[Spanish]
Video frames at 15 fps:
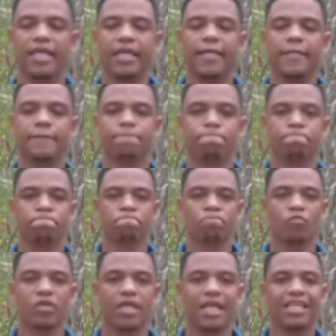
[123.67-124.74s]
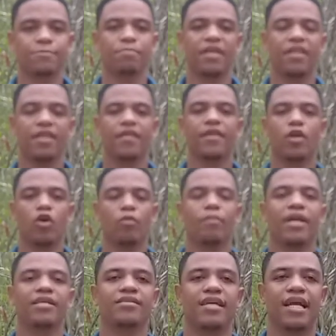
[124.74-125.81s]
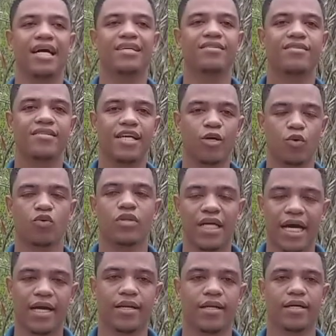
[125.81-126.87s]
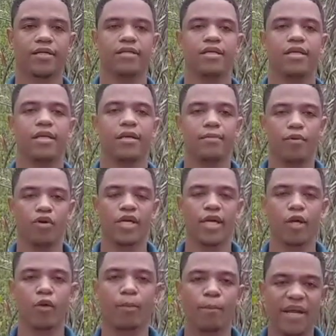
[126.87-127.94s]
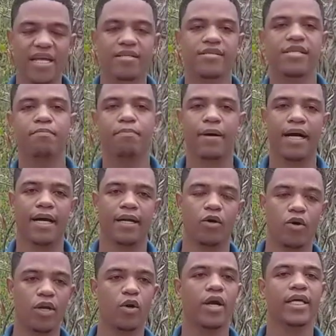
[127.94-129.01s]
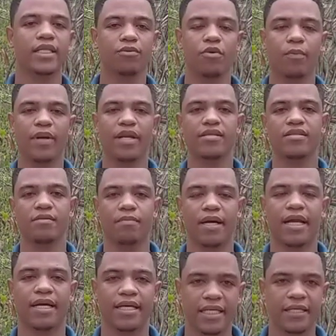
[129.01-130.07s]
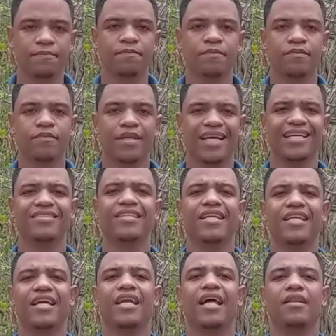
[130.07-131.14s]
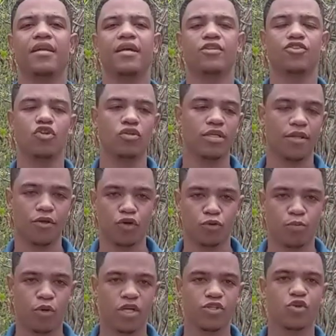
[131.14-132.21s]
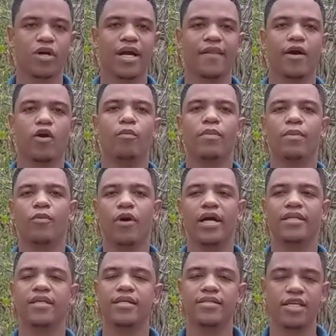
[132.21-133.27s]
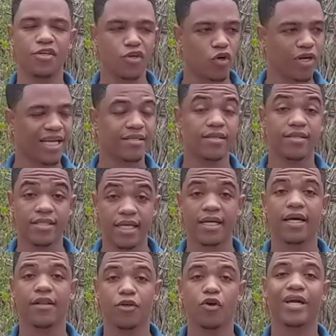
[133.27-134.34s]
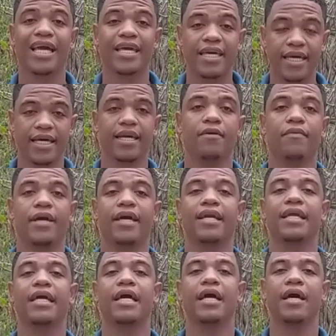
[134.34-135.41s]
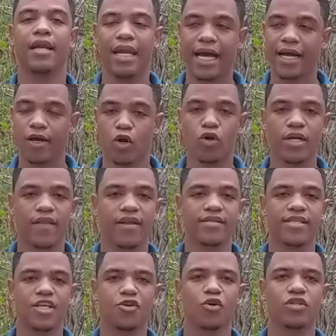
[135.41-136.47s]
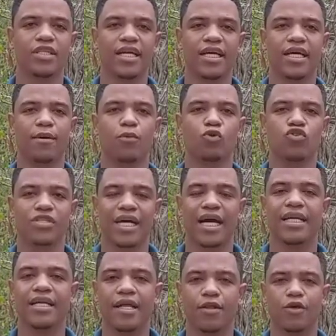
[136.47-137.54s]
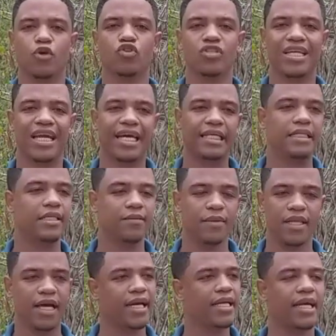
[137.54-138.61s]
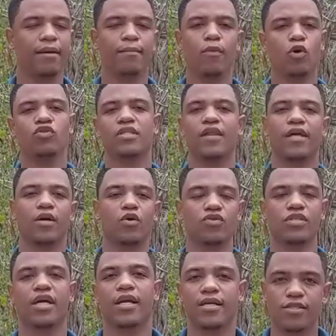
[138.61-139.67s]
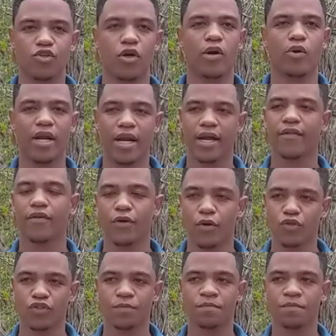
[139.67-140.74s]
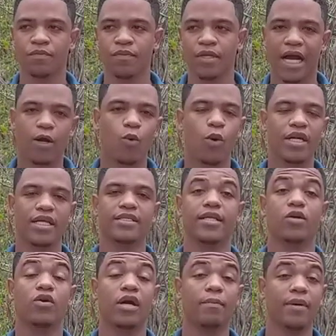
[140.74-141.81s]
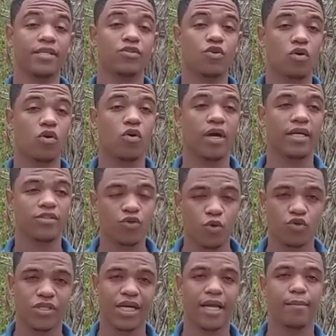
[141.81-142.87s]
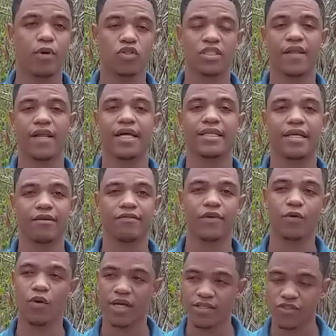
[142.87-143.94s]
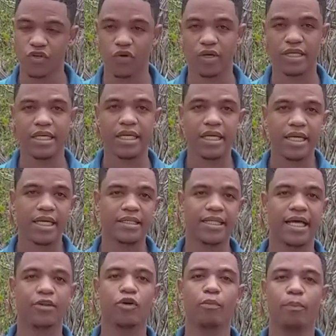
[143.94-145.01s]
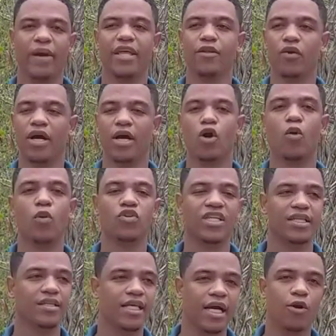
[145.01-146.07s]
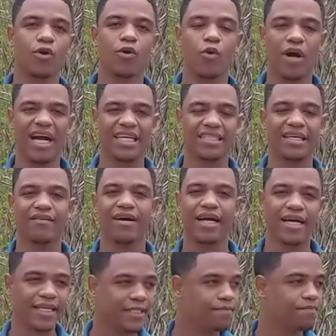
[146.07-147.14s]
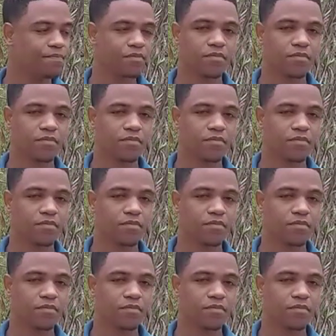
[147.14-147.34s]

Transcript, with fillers: eh, las medidas del hombre serán secundarias, porque lo principal o el objetivo principal aquí es tener la dirección de Dios. Por eso cada hombre y mujer del Señor que se acerca a Dios, que quiere ver la gloria del Señor, tiene que buscarle a Dios en la intimidad, ir al monte de consagración, a orar a Dios. Acuérdese lo que pasó con Jesús en el monte de la transfiguración. Estando Pedro, Jacobo, Santiago y Juan, estaban ahí.